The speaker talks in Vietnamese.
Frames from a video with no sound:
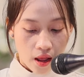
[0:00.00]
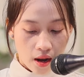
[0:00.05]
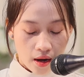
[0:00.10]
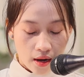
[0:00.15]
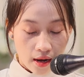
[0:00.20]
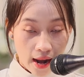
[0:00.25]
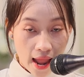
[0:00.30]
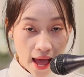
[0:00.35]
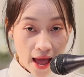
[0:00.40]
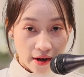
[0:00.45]

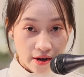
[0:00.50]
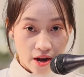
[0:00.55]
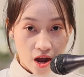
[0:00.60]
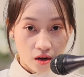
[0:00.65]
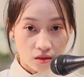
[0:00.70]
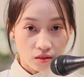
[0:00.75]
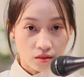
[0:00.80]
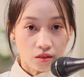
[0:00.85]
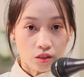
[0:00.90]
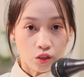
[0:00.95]
là
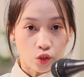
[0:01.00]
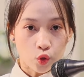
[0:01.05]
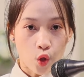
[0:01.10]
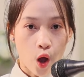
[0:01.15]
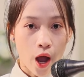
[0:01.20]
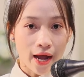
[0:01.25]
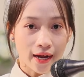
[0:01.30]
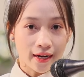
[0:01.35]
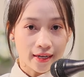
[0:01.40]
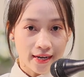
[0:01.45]
đấng
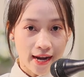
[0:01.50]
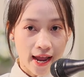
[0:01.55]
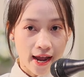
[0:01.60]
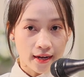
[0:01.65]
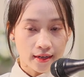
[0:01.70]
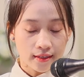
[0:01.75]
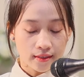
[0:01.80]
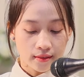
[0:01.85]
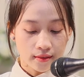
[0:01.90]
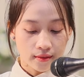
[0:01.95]
toàn
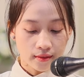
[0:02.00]
năng.